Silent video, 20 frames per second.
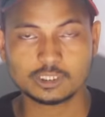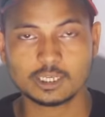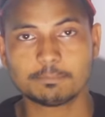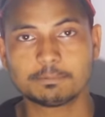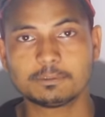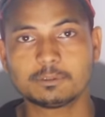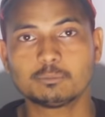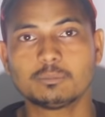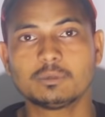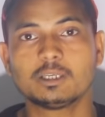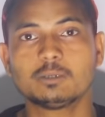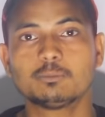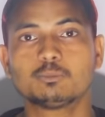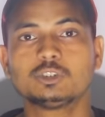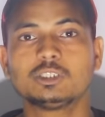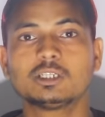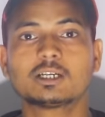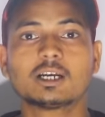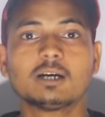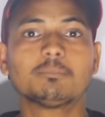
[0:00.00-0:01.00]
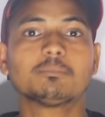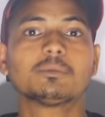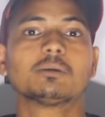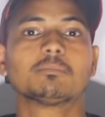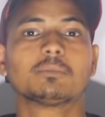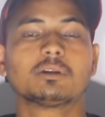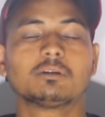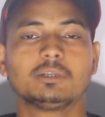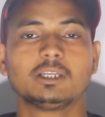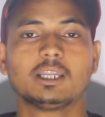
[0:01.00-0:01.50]
या फिर मैं मुझे कम
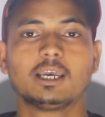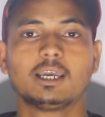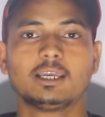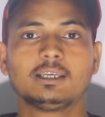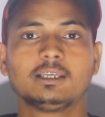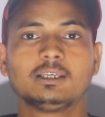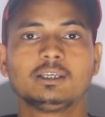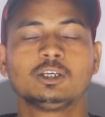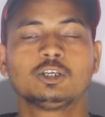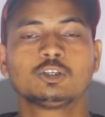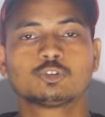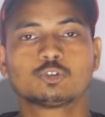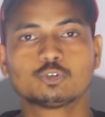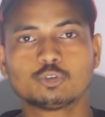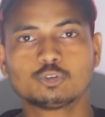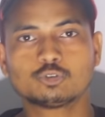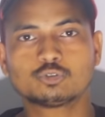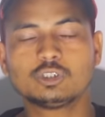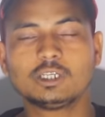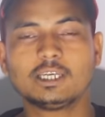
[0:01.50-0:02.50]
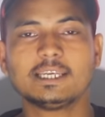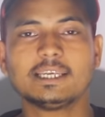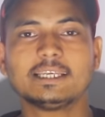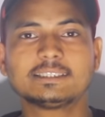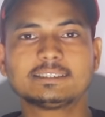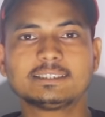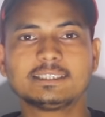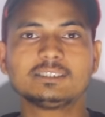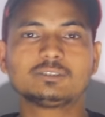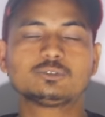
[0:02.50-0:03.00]
नंबर मिला है तो दोस्तों
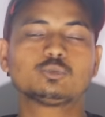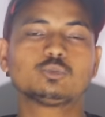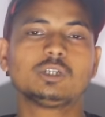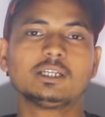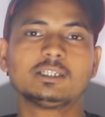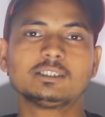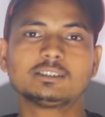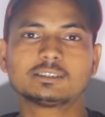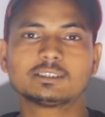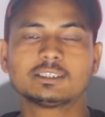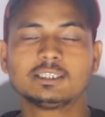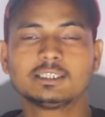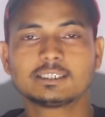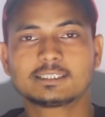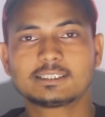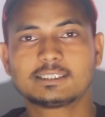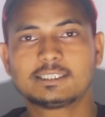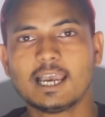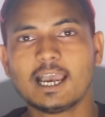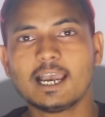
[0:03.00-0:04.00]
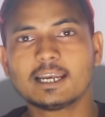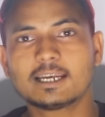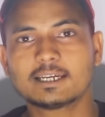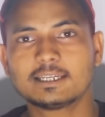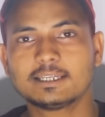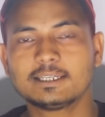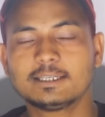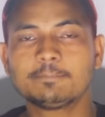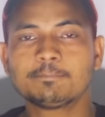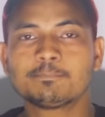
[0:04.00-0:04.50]
ऐसे स्टूडेंट्स क्या
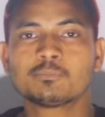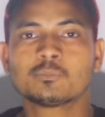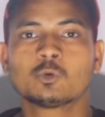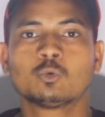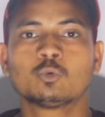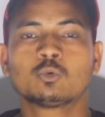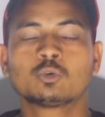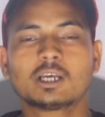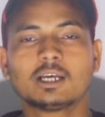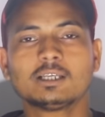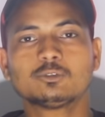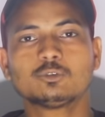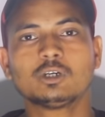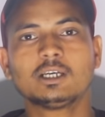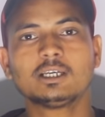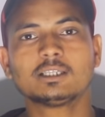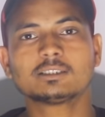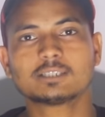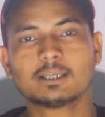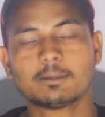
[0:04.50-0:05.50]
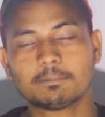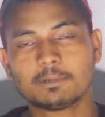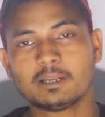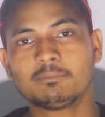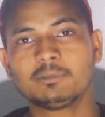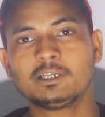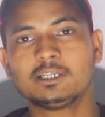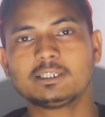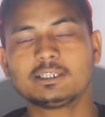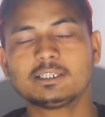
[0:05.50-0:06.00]
करें उनका जो है
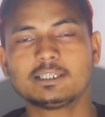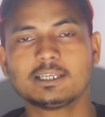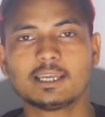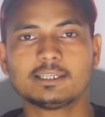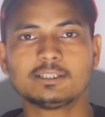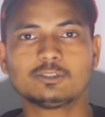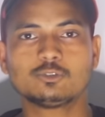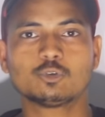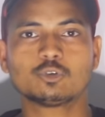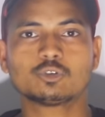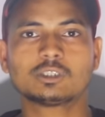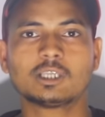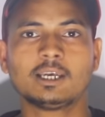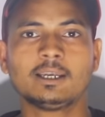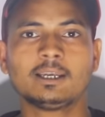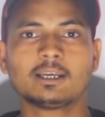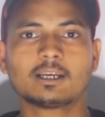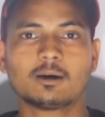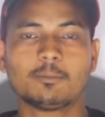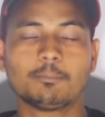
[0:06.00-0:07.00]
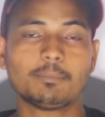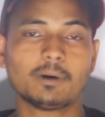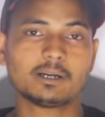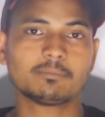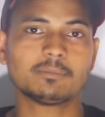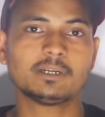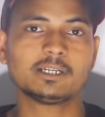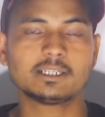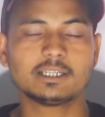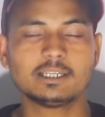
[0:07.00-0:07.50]
सप्लामेंट्री यानी जो होता है
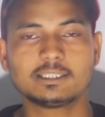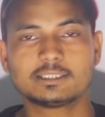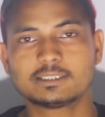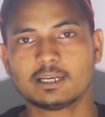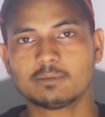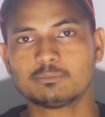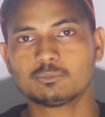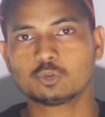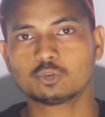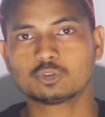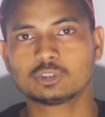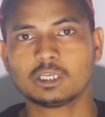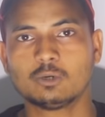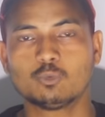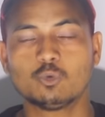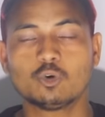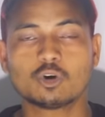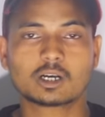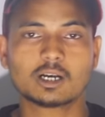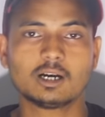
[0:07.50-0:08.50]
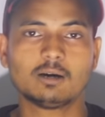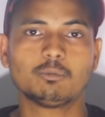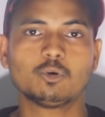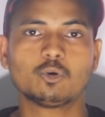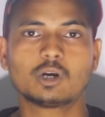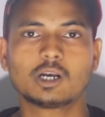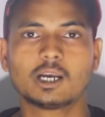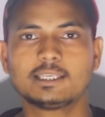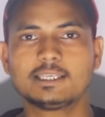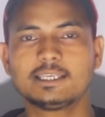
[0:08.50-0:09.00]
कंपार्टमेंटल एग्जाम जो होता है वो कब
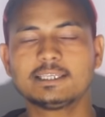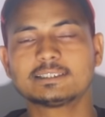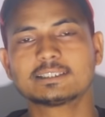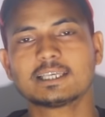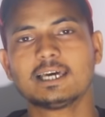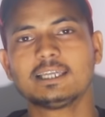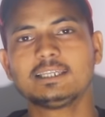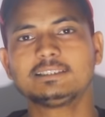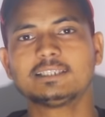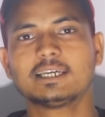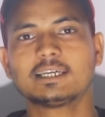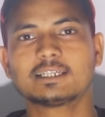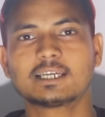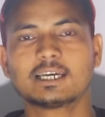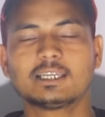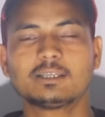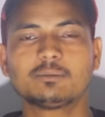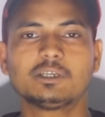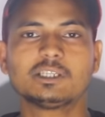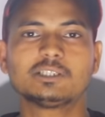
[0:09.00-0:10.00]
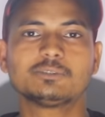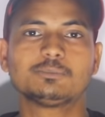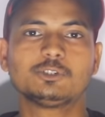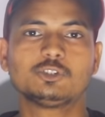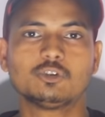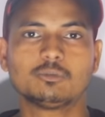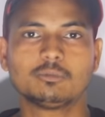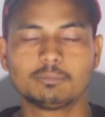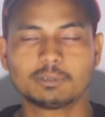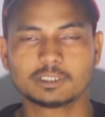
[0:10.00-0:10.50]
होगा ये सारी जानकारी मैं इस
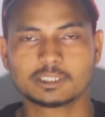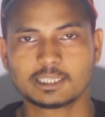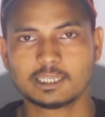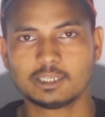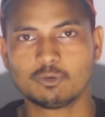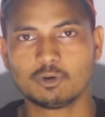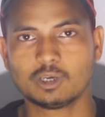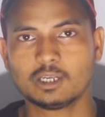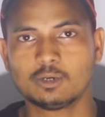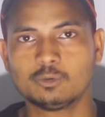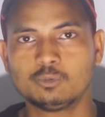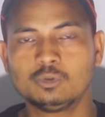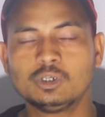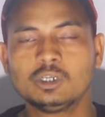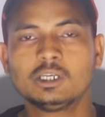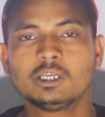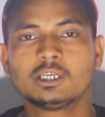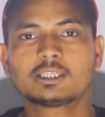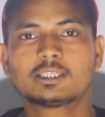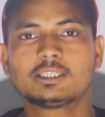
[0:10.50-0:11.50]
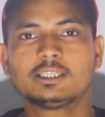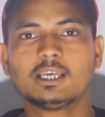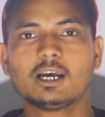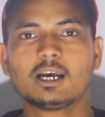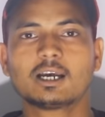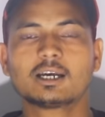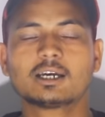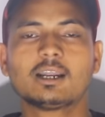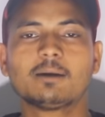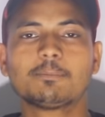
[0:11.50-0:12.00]
वीडियो में बताने वाला हूँ कि
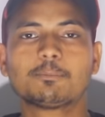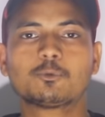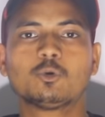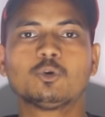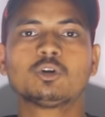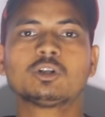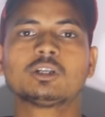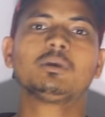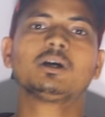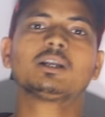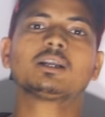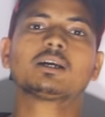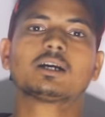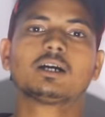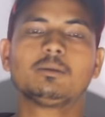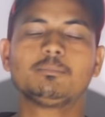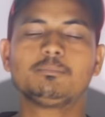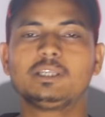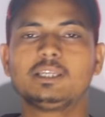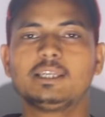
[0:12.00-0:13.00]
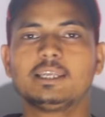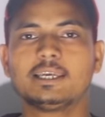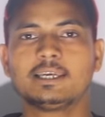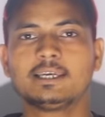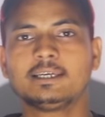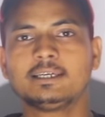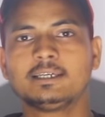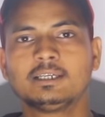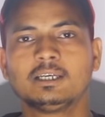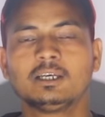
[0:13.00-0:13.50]
अगर आपको नंबर कम मिले
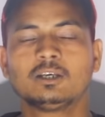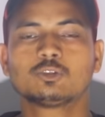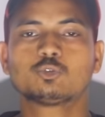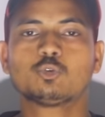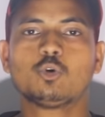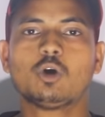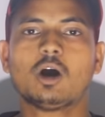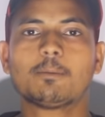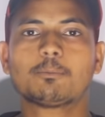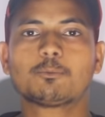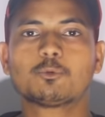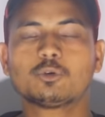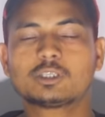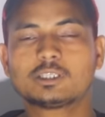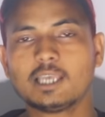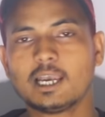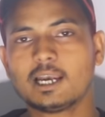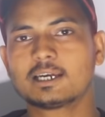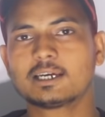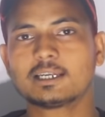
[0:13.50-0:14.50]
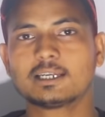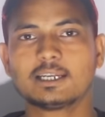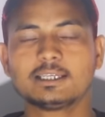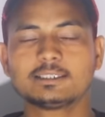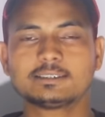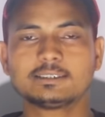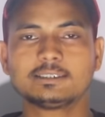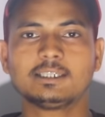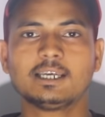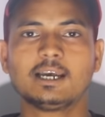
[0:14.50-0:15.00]
हैं तो आपको क्या करना
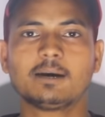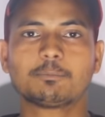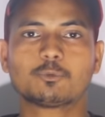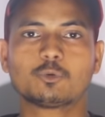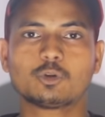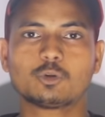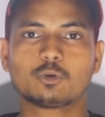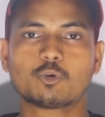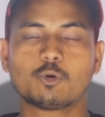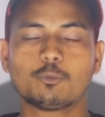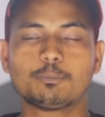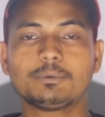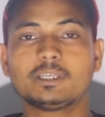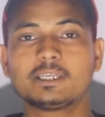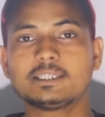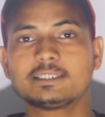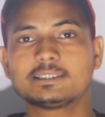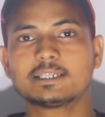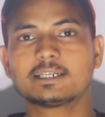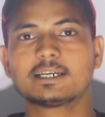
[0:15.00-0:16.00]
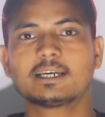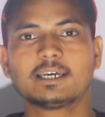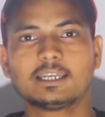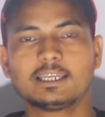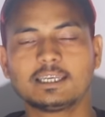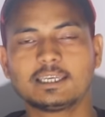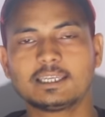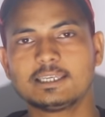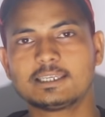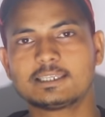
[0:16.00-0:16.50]
चाहिए आपको कॉपी रिचेक
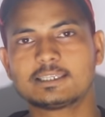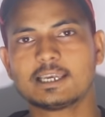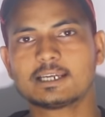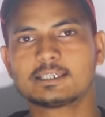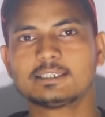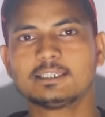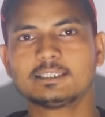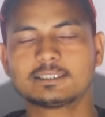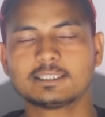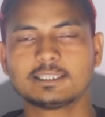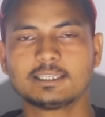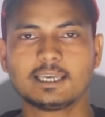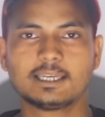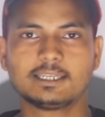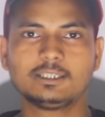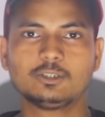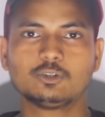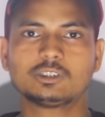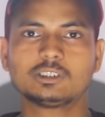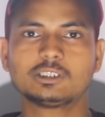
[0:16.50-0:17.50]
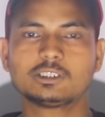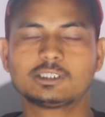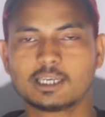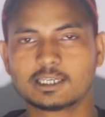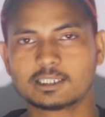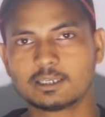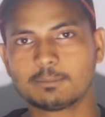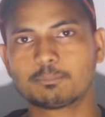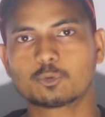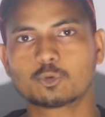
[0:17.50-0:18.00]
करने के लिए क्या क्या तैयारी होती है
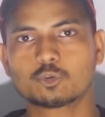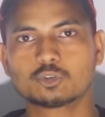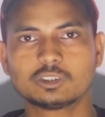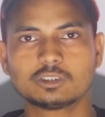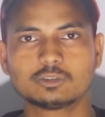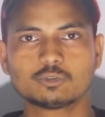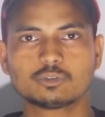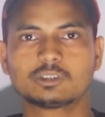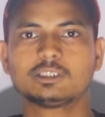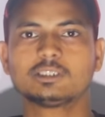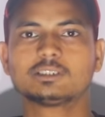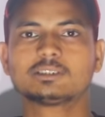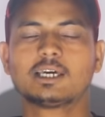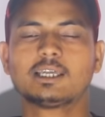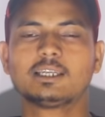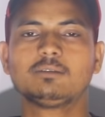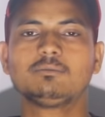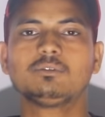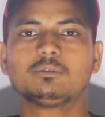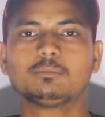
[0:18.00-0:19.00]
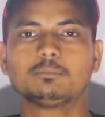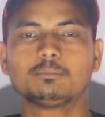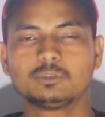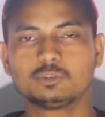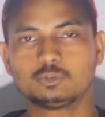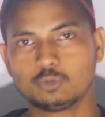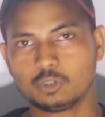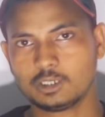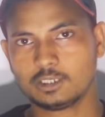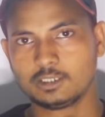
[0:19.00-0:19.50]
क्या क्या प्रोसेस होती है सारी
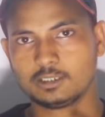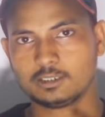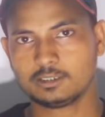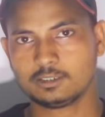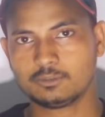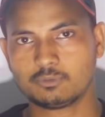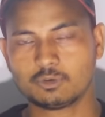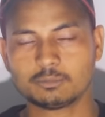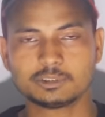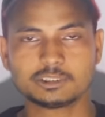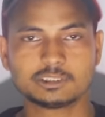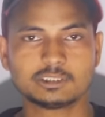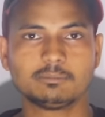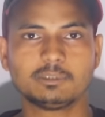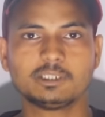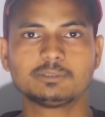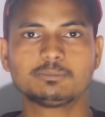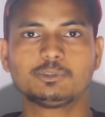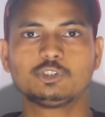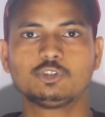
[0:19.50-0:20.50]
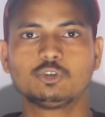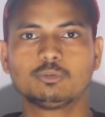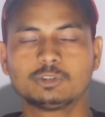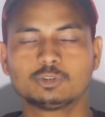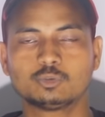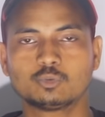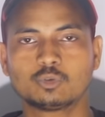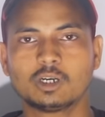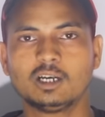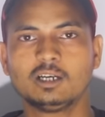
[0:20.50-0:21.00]
जो है इन्फॉर्मेशन मैं इस वीडियो
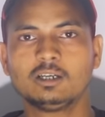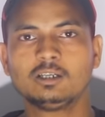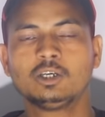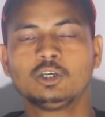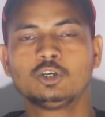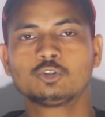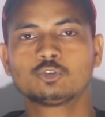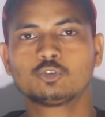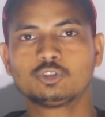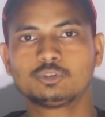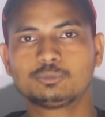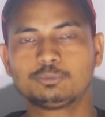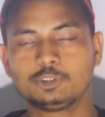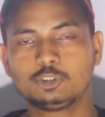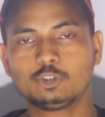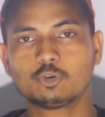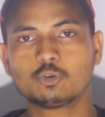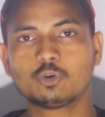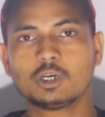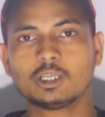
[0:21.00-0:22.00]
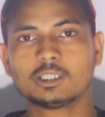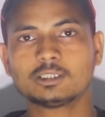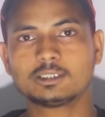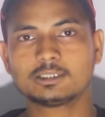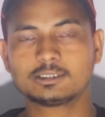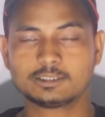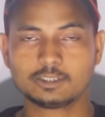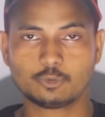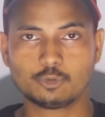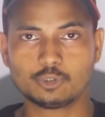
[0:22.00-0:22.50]
में दूंगा तो इस वीडियो को अंत
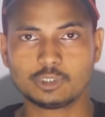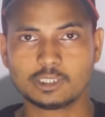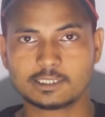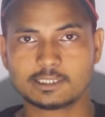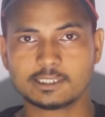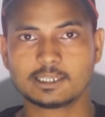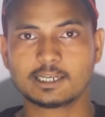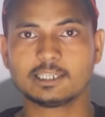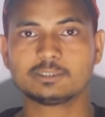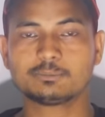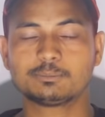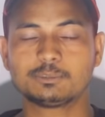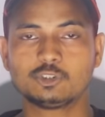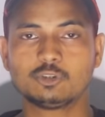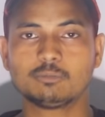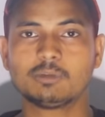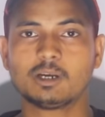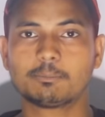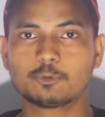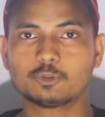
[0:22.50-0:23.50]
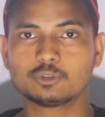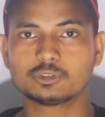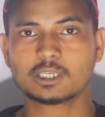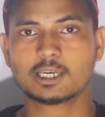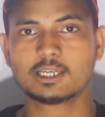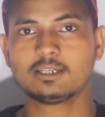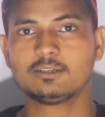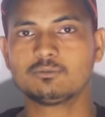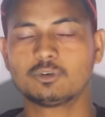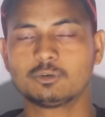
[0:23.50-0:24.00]
तक जरूर देखिएगा इस वीडियो में आपको
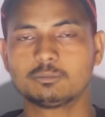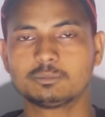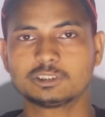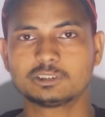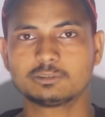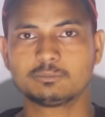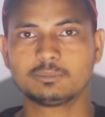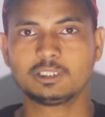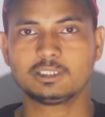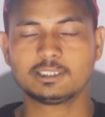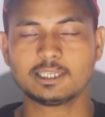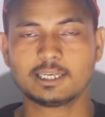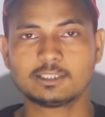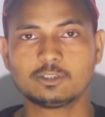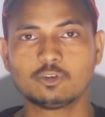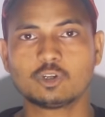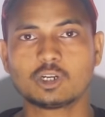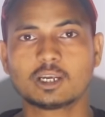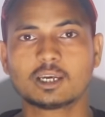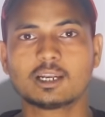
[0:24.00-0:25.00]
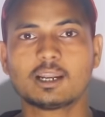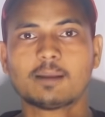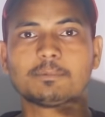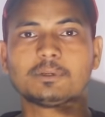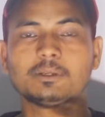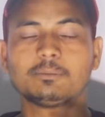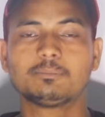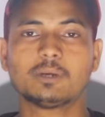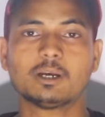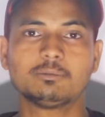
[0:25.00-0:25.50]
सारी इन्फॉर्मेशन मिल जाएगी और अगर
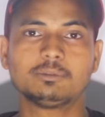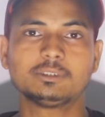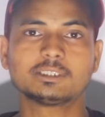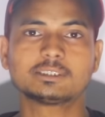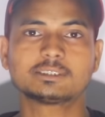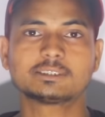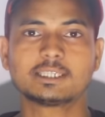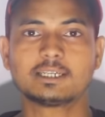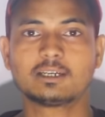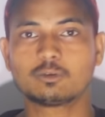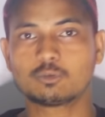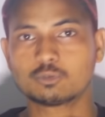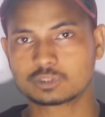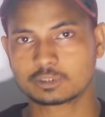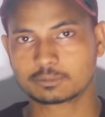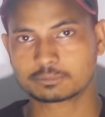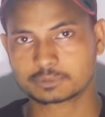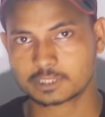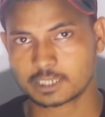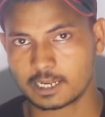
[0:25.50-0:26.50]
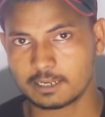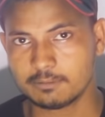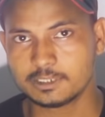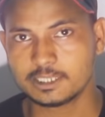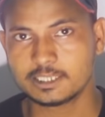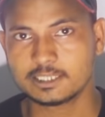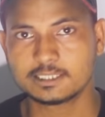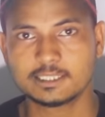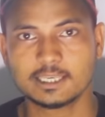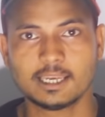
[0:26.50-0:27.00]
आपने अभी तक चैनल को सब्सक्राइब
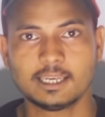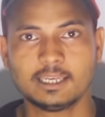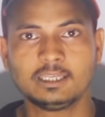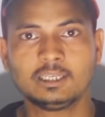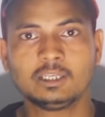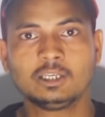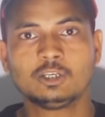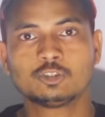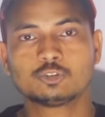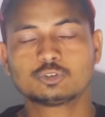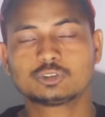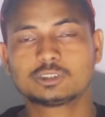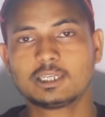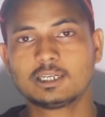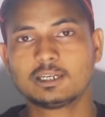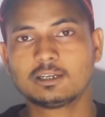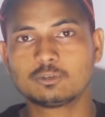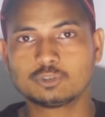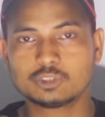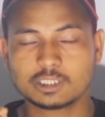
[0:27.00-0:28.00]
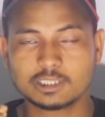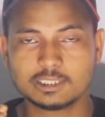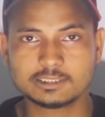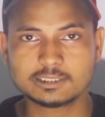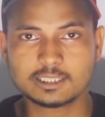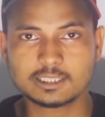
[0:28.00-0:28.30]
नहीं किया है तो चैनल को जल्दी